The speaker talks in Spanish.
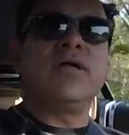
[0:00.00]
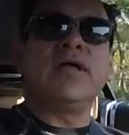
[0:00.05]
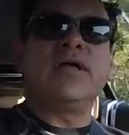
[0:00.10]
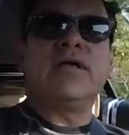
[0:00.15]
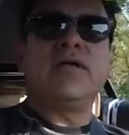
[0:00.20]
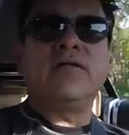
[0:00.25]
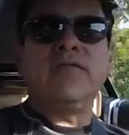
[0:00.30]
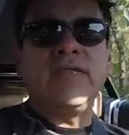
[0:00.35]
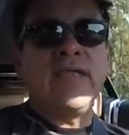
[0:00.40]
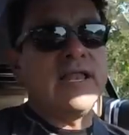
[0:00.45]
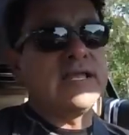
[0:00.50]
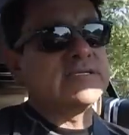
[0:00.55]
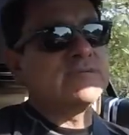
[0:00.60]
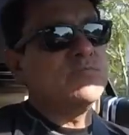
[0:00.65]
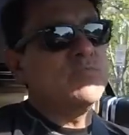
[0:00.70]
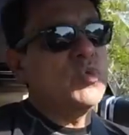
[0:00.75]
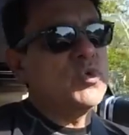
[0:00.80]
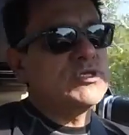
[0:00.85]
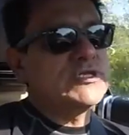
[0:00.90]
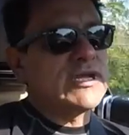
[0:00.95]
Una de las
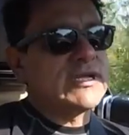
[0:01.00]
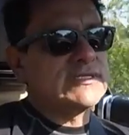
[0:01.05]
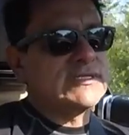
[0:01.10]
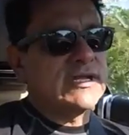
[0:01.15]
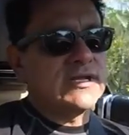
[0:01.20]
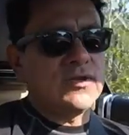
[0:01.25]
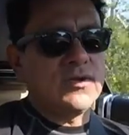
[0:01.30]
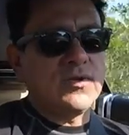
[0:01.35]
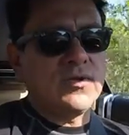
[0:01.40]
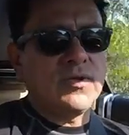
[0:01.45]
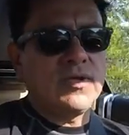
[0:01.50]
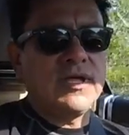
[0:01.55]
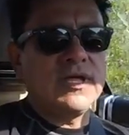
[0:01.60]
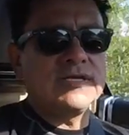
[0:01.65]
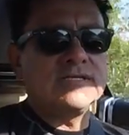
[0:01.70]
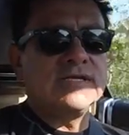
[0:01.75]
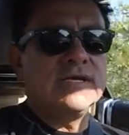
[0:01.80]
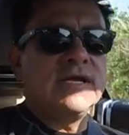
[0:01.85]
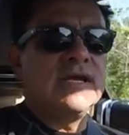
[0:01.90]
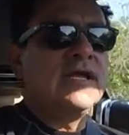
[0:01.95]
muchas
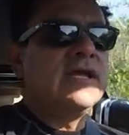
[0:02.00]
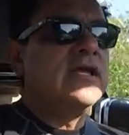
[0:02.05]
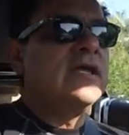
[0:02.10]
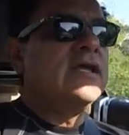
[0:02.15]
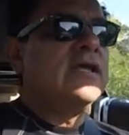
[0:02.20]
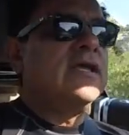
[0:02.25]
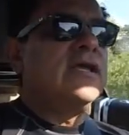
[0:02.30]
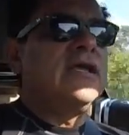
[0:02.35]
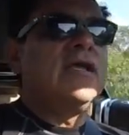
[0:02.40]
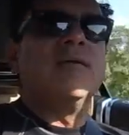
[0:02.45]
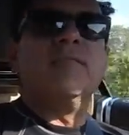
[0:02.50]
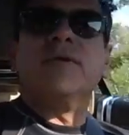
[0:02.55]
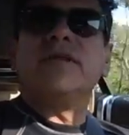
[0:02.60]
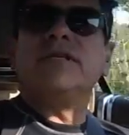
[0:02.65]
tecnologías que